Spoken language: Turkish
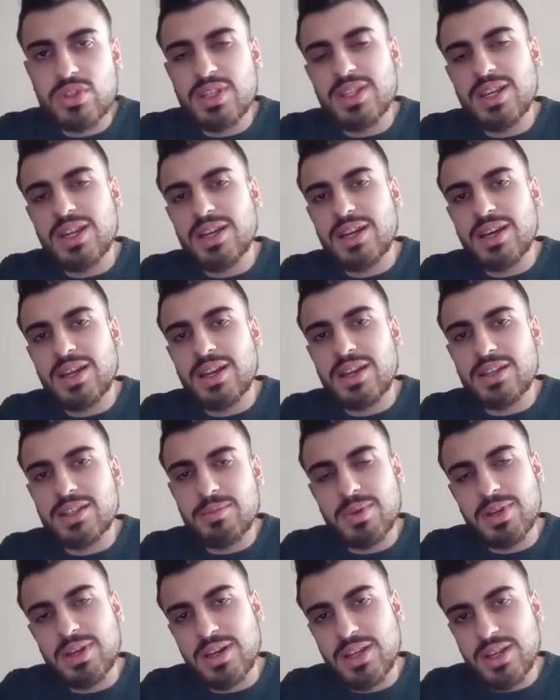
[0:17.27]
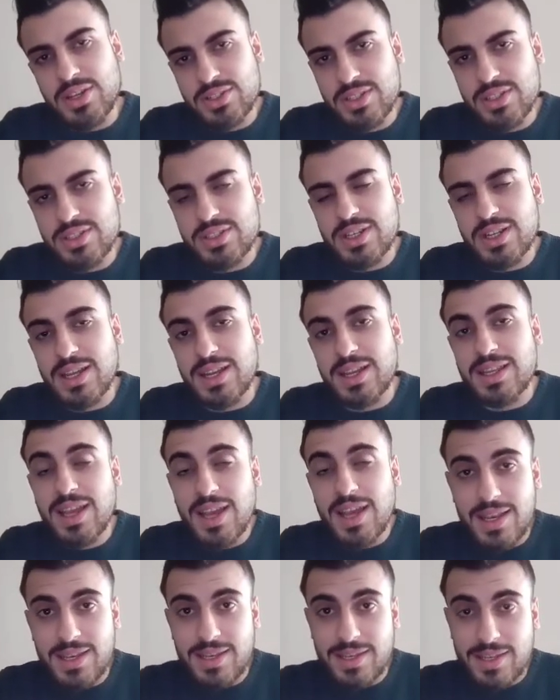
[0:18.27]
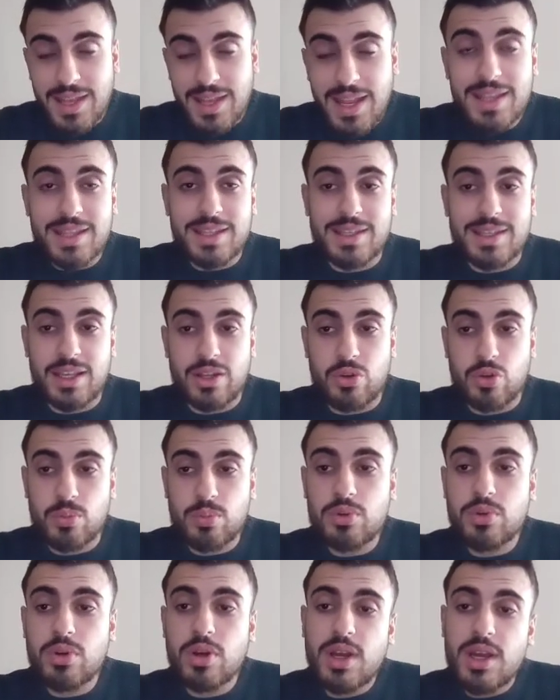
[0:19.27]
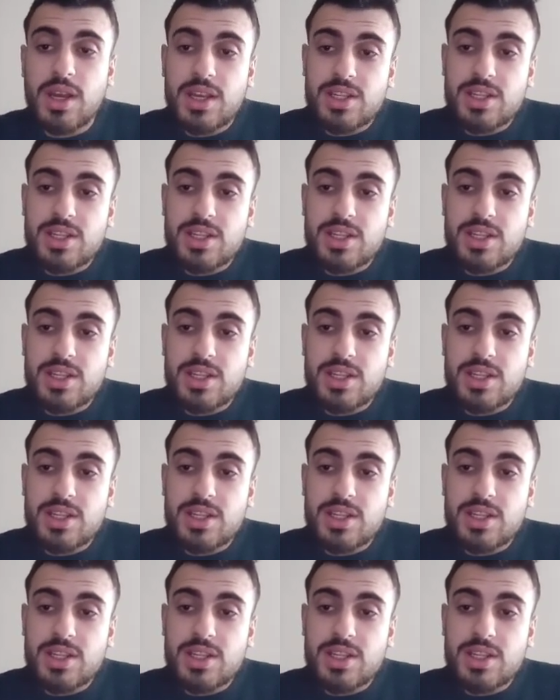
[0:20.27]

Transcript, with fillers: Nedir? A kare artı B kare eşittir C kare. Yani nereden geliyor bu?